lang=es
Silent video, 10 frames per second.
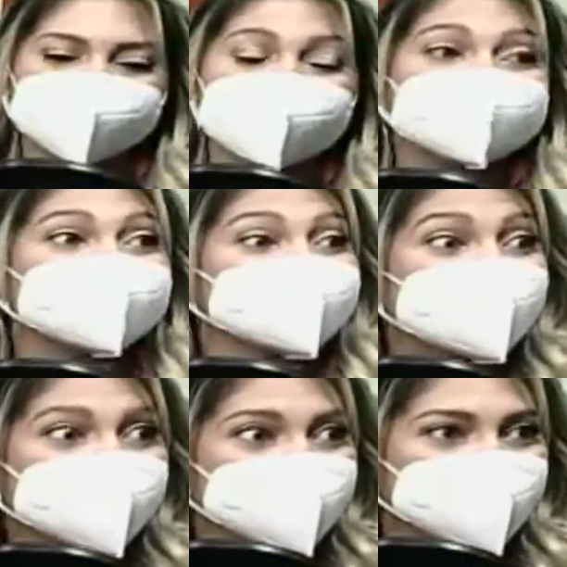
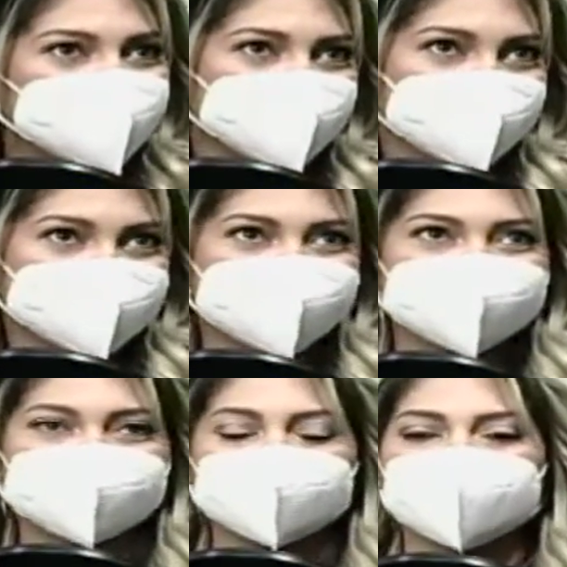asistir a una consulta de
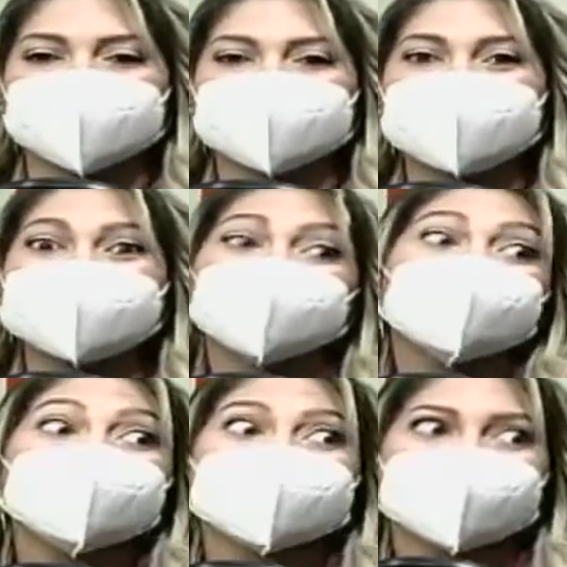psicología era
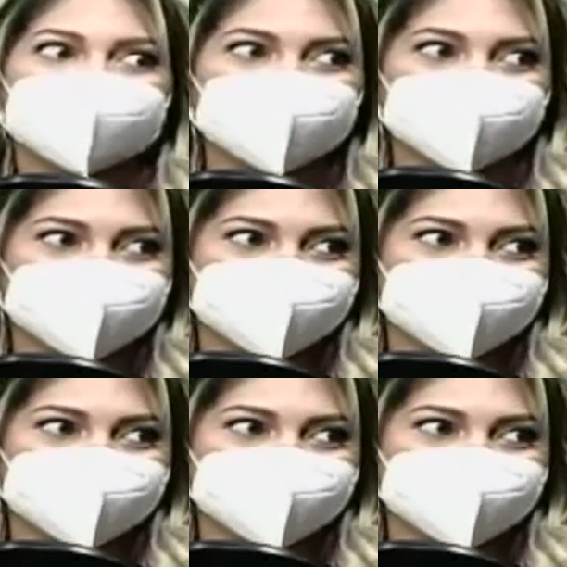un tabú,